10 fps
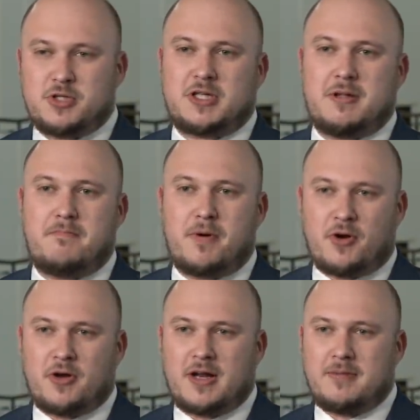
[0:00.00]
że ten
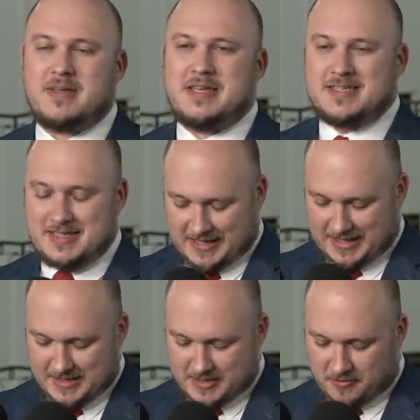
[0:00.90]
program jest
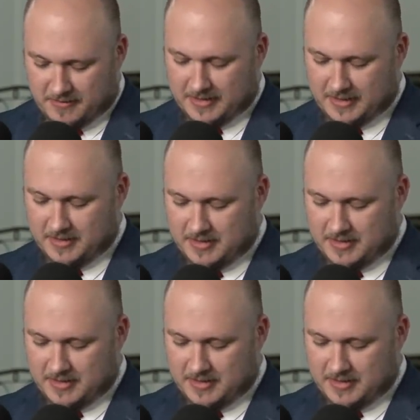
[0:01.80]
realizowany,